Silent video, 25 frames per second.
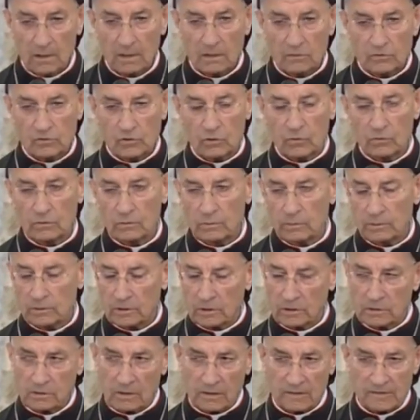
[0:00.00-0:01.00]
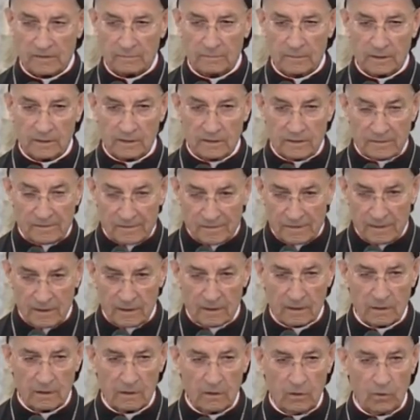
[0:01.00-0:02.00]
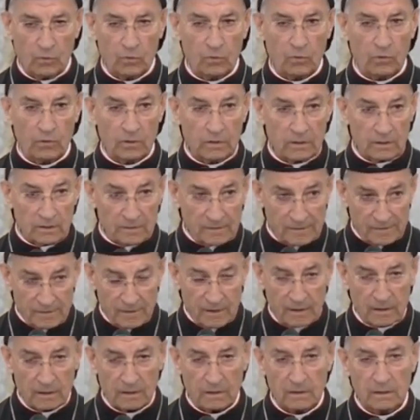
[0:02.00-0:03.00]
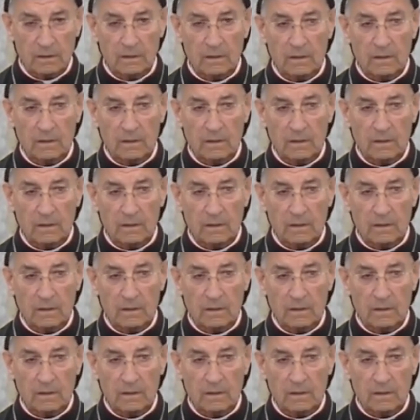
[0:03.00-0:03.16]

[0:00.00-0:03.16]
شؤون بتختص بالانسان حقوق الانسان